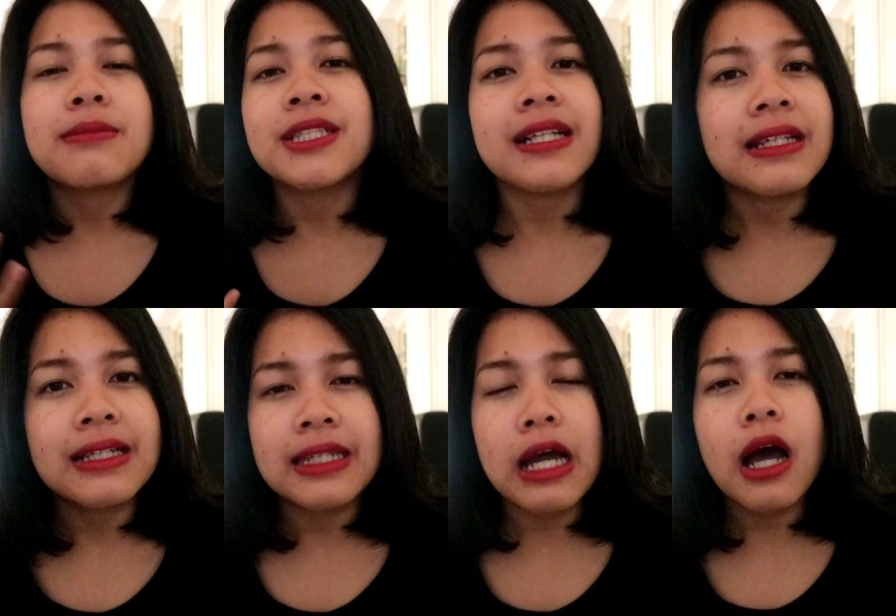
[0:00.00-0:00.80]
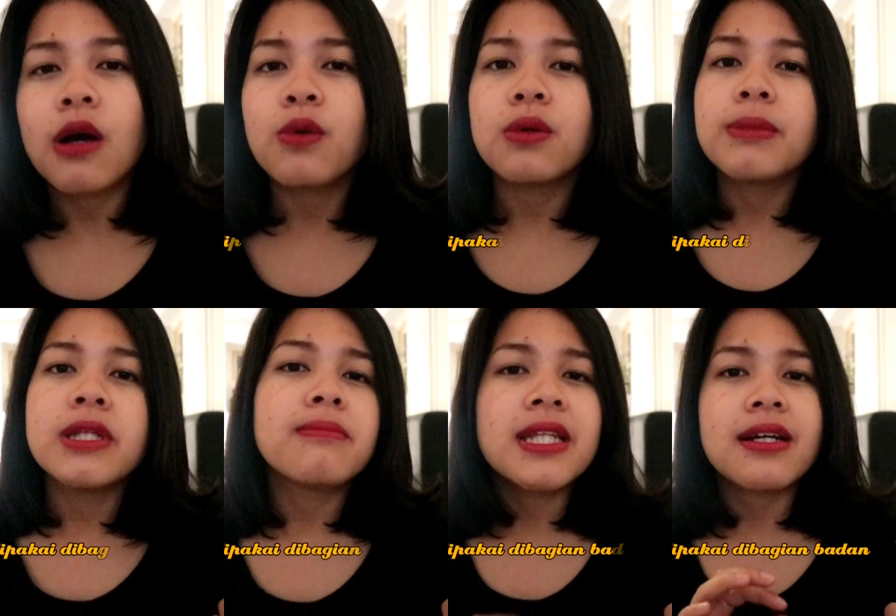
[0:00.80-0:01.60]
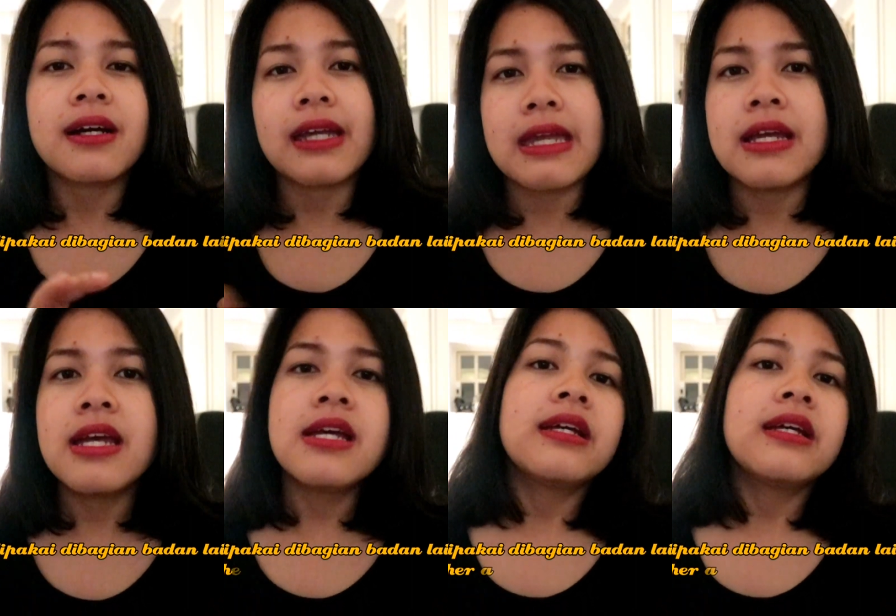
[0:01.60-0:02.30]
sama sekali ketiak aku bener-bener kering